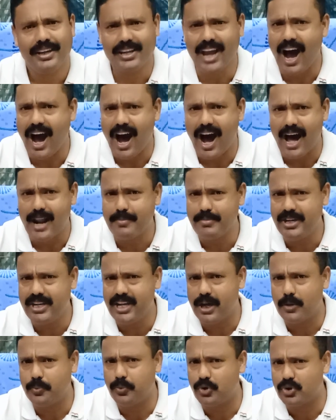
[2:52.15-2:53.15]
क्या आर्मी
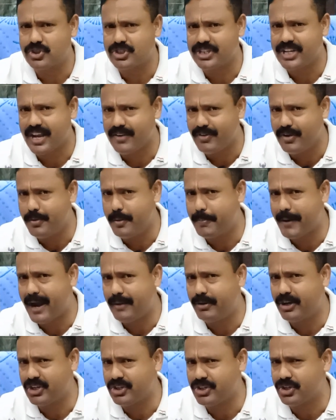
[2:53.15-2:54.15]
एयरफोर्स नेवी भी
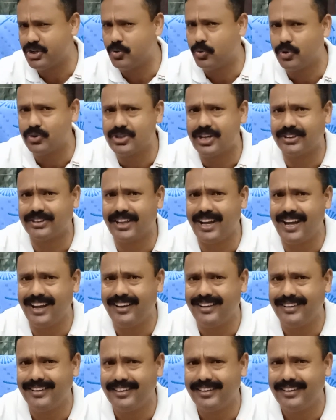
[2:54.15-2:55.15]
प्राइवेटेशन हो सकता
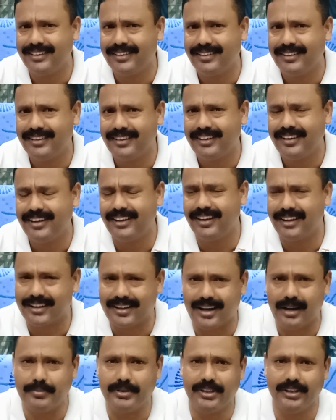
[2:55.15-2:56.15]
है
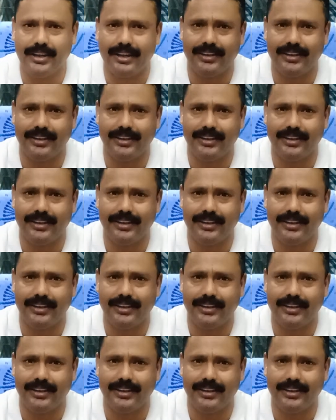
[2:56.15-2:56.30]
कभी